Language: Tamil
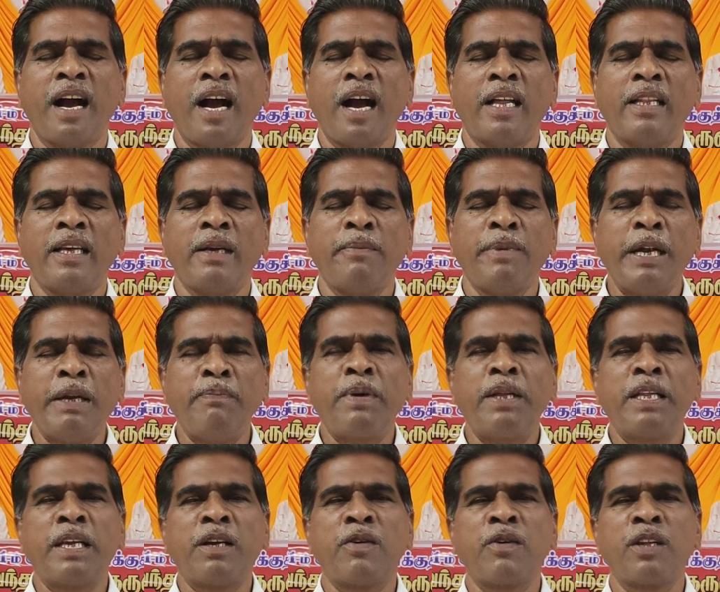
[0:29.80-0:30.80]
அதை
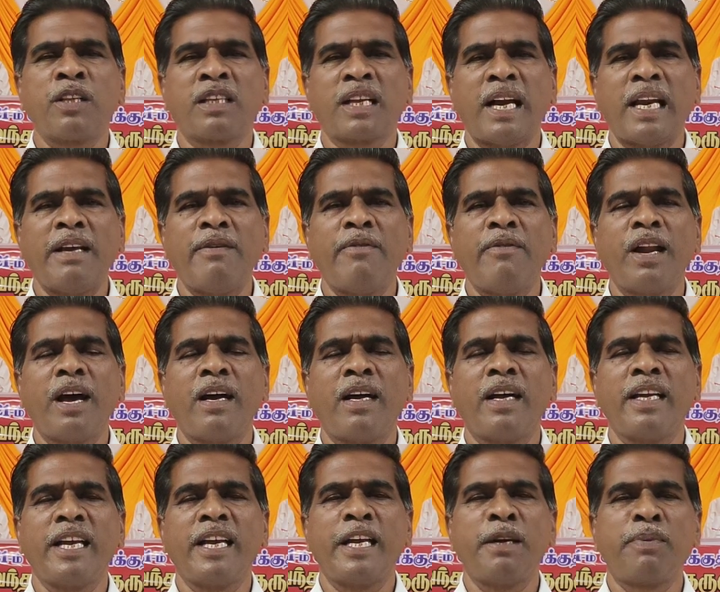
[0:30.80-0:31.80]
மீட்பதற்கு ஒரு தலைவனாக
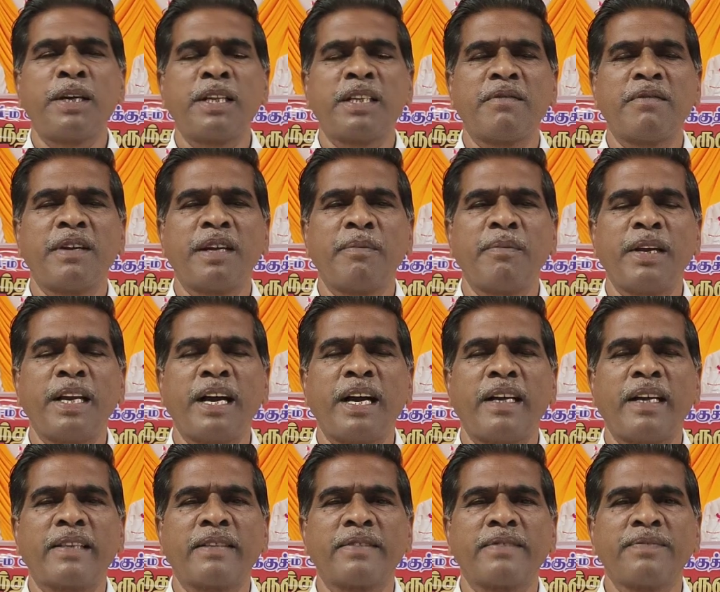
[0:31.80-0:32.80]
ஏற்படுத்த
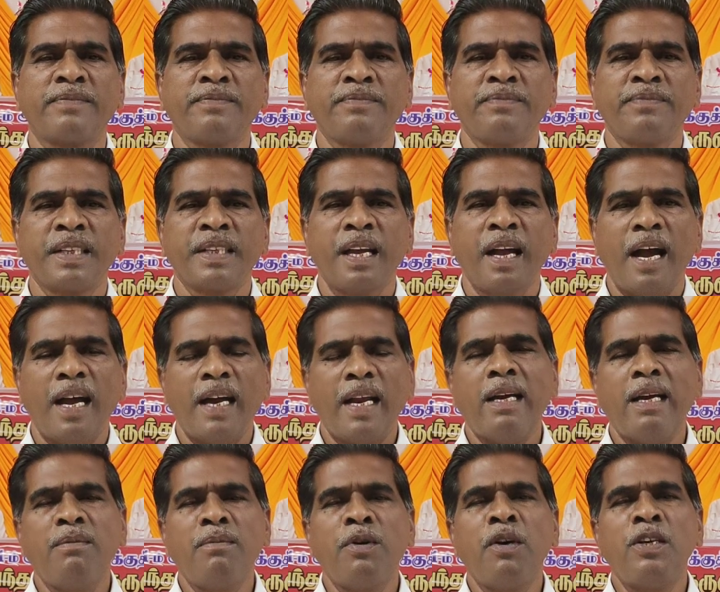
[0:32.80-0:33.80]
விரும்பினார்
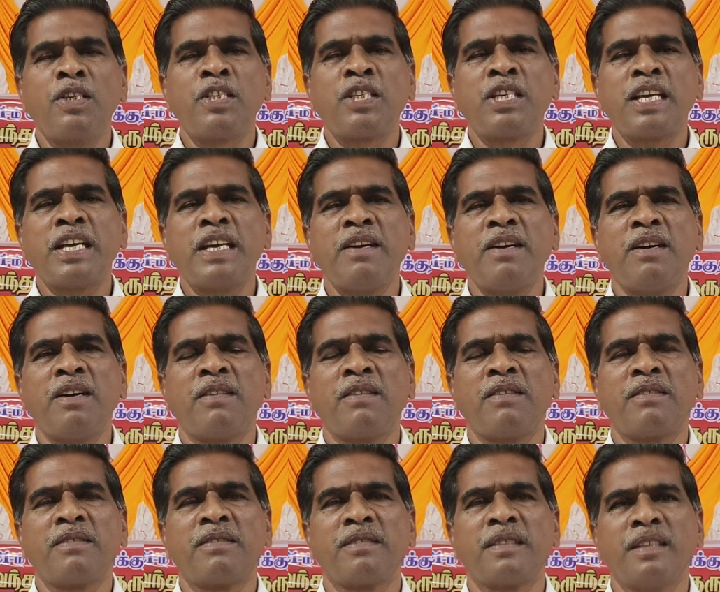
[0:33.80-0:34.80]
ஆனால் மோசையோ
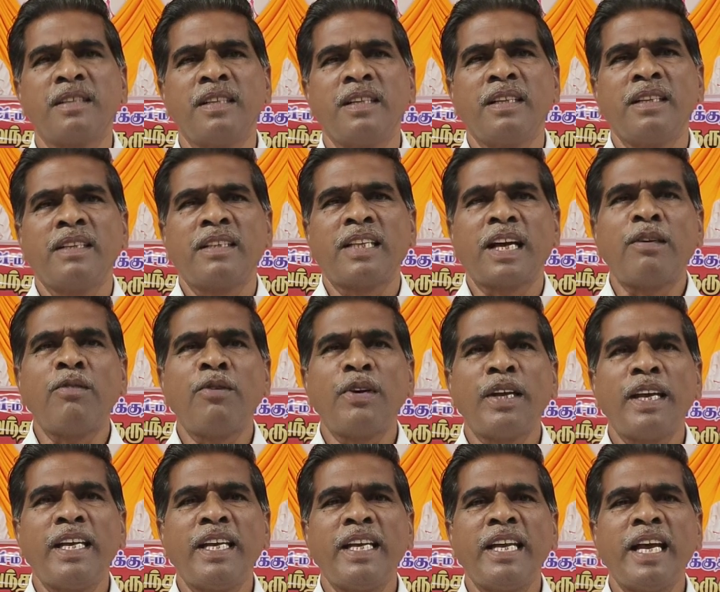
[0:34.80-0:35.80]

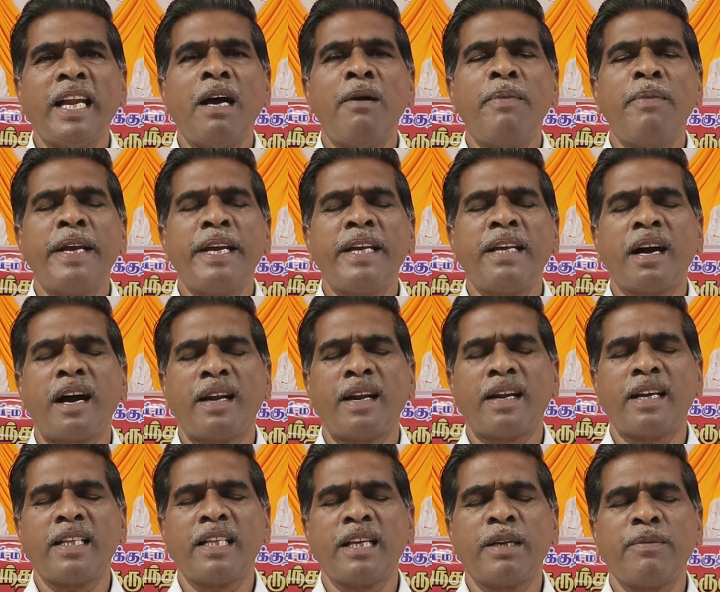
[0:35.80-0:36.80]
தன்னுடைய இயலாமையின்
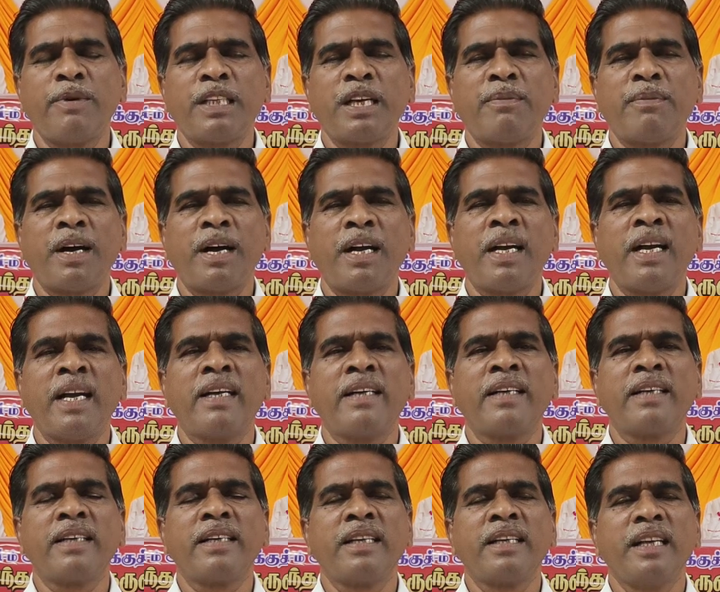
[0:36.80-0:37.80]
காரணத்தின் நிமித்தமாக
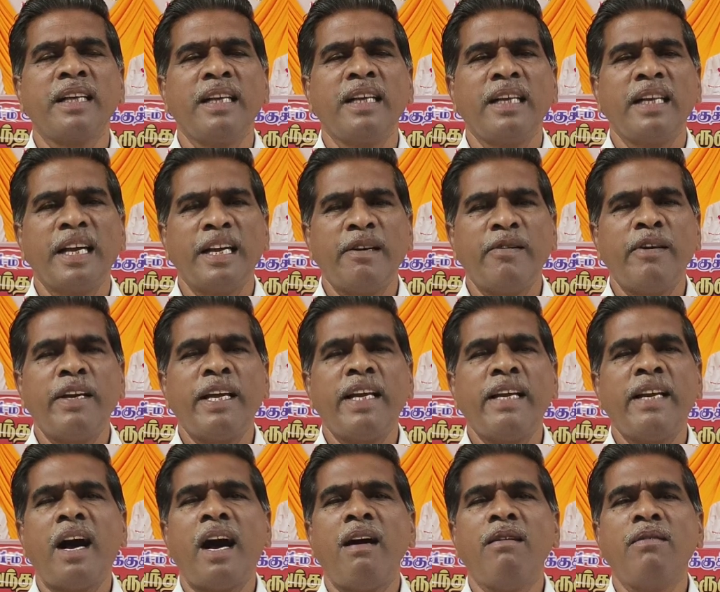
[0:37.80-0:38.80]
என்னுடைய
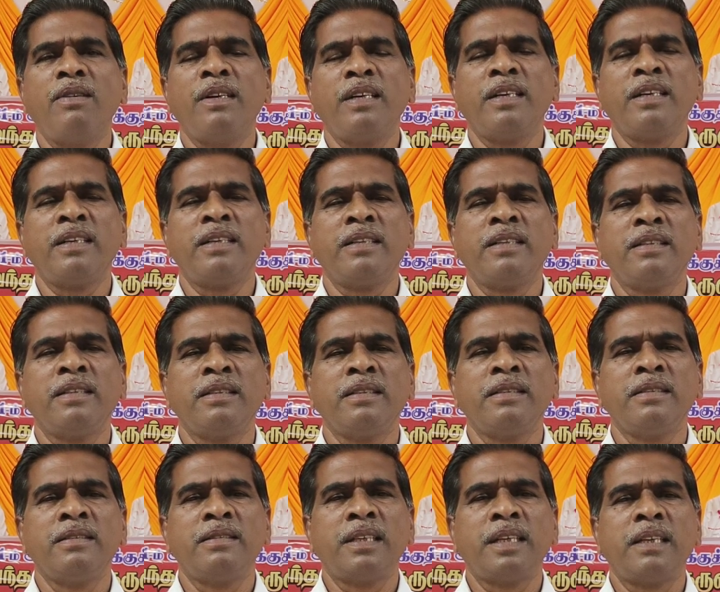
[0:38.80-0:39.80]
நாவு
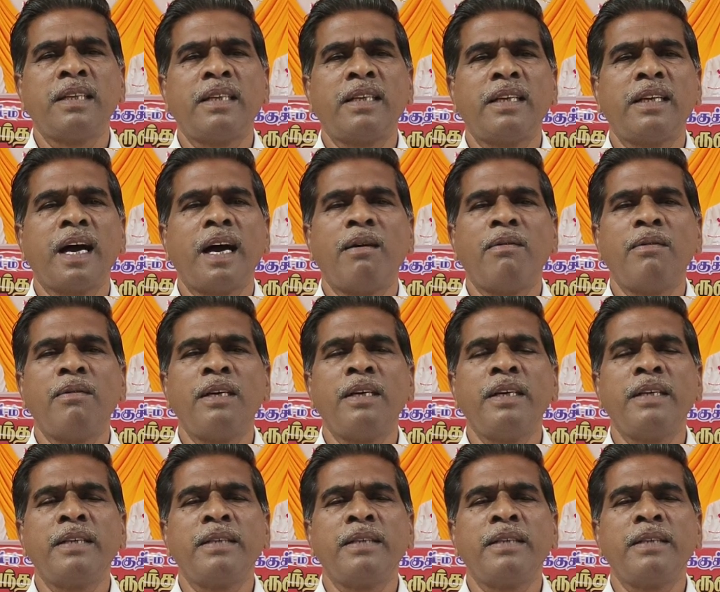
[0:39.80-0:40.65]
திக்கு நாவு